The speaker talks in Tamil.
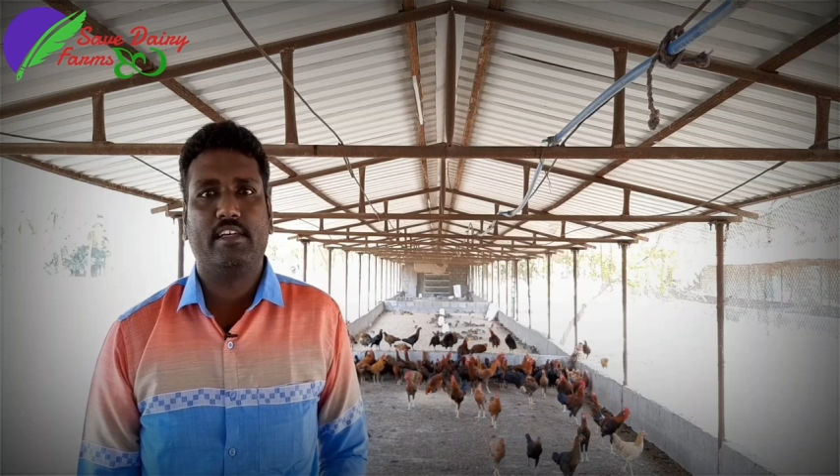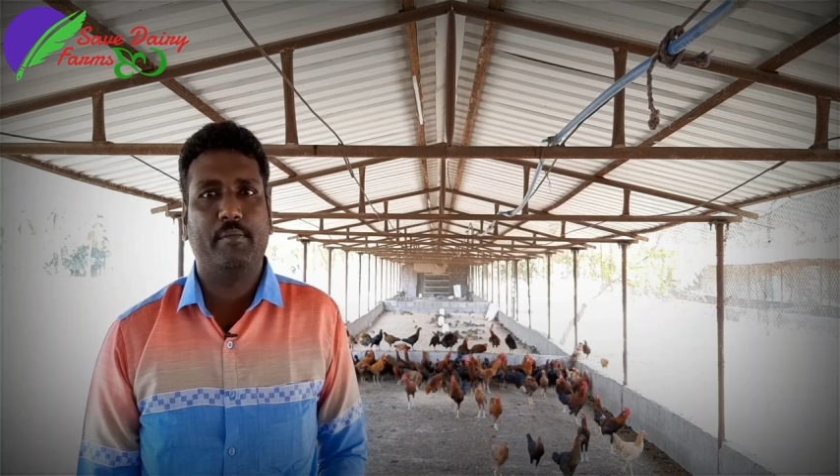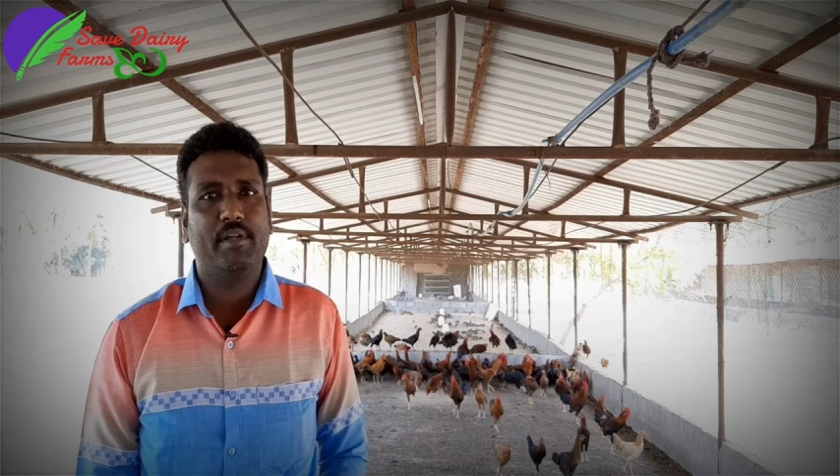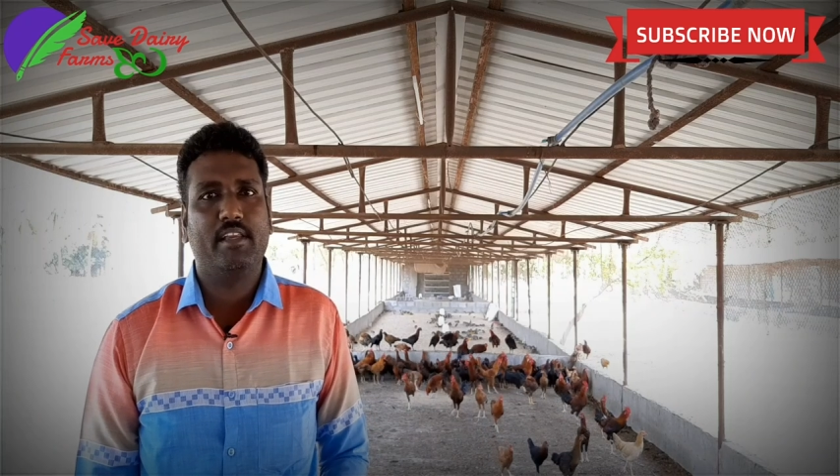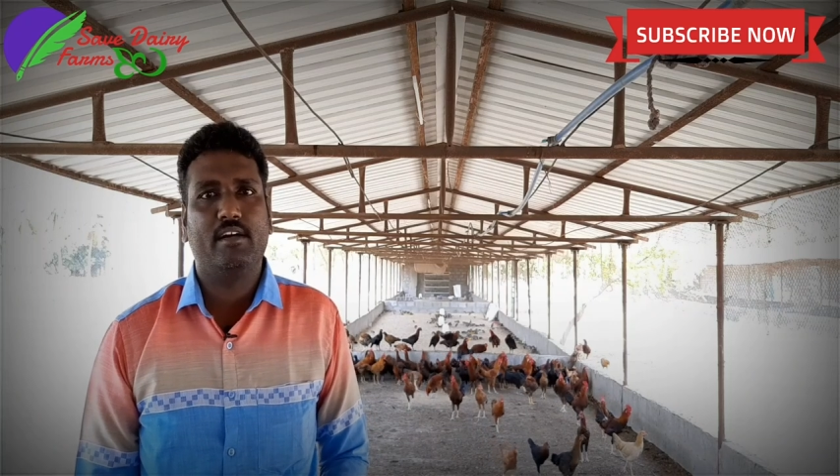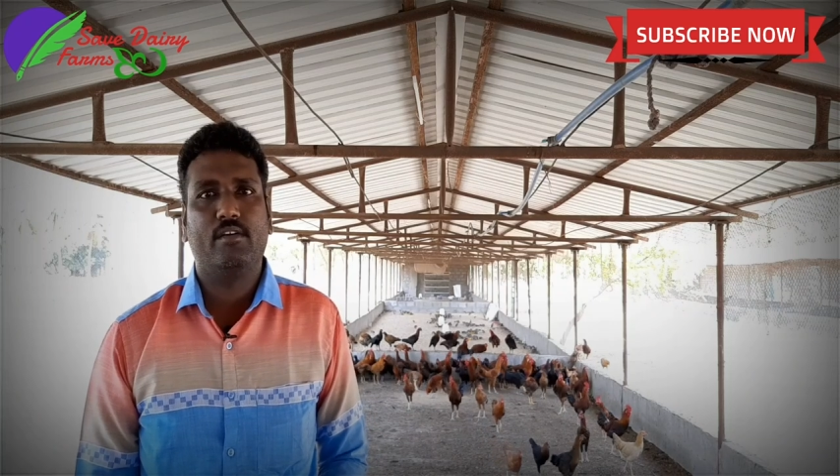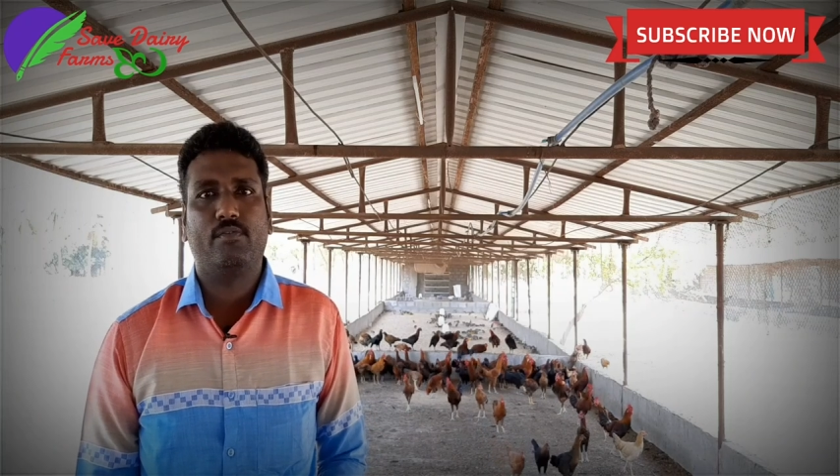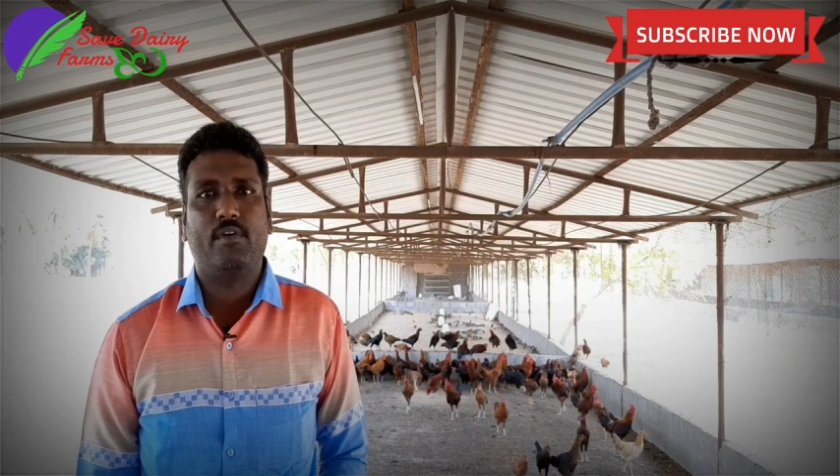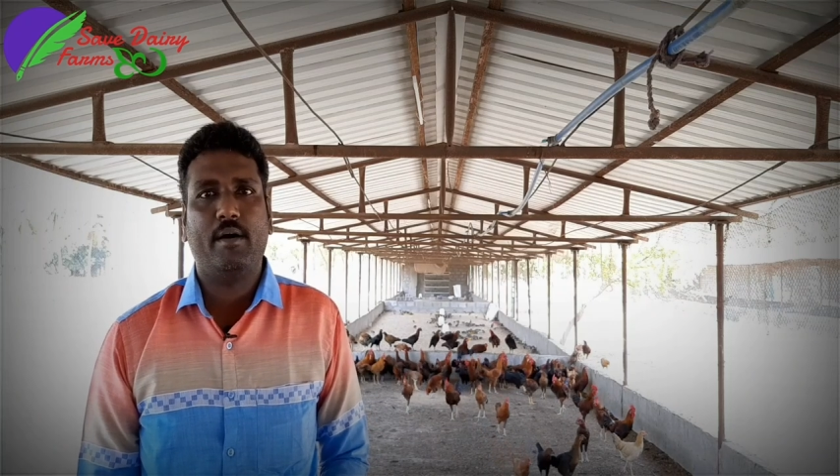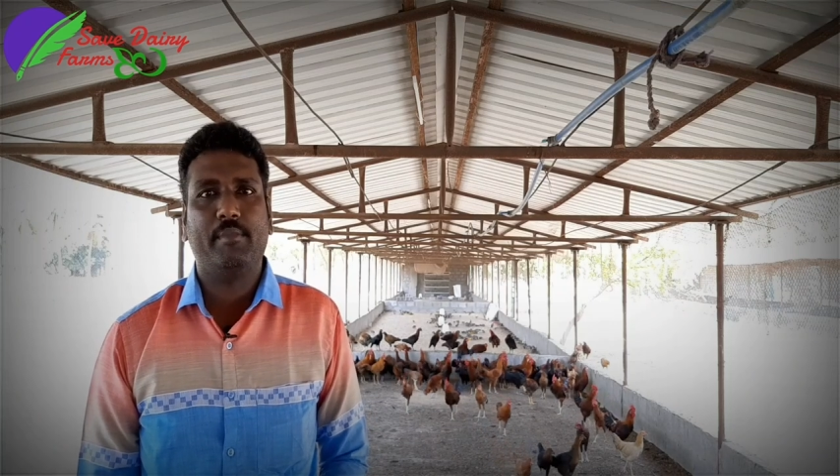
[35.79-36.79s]
எப்படின்னா ஒரு
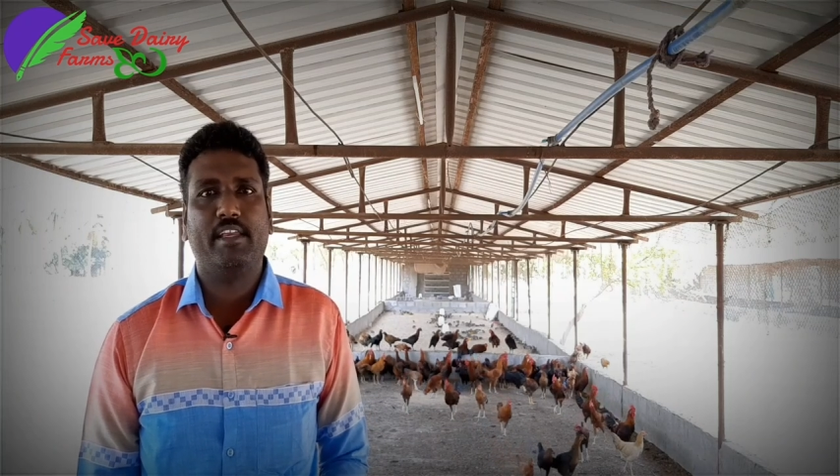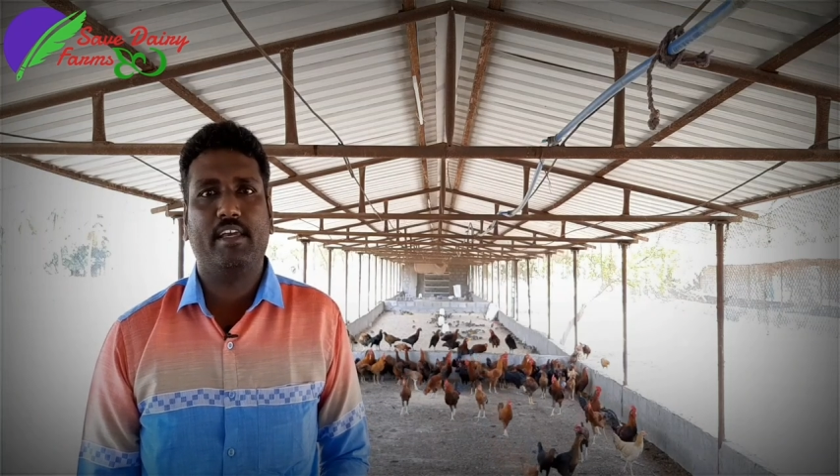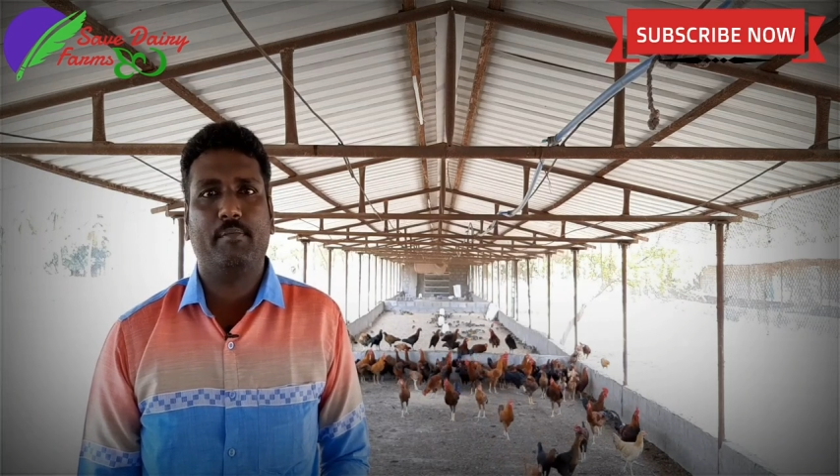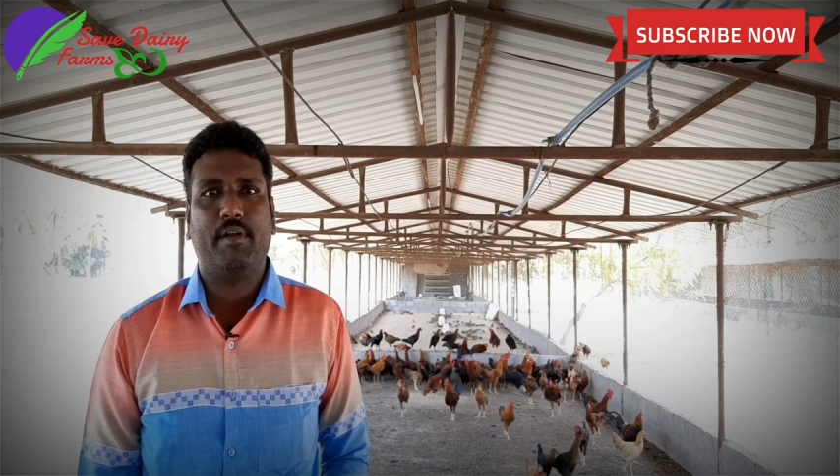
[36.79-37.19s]
ஃபார்மிங் நீங்கள்